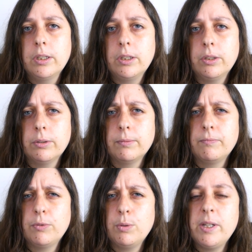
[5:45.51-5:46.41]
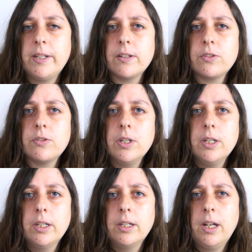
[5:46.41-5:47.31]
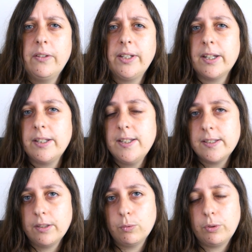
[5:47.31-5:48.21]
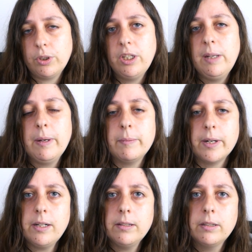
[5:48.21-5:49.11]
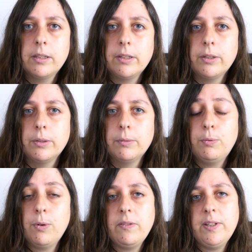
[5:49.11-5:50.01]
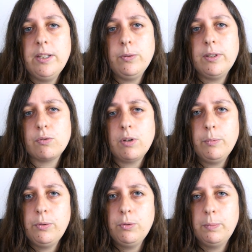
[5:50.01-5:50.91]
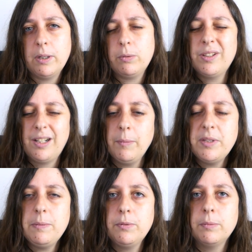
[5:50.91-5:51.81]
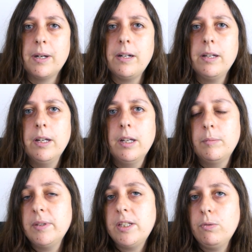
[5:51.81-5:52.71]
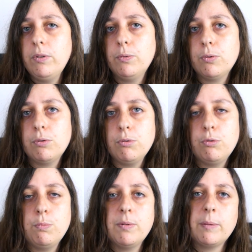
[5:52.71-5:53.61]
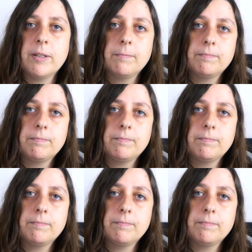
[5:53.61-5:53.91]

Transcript: 2015 euh, avec un i7. Donc il est pas mal. Euh, pour les vidéos qui sont un peu lourdes, par contre, il a un petit peu de mal. Mais sinon, il fonctionne super bien.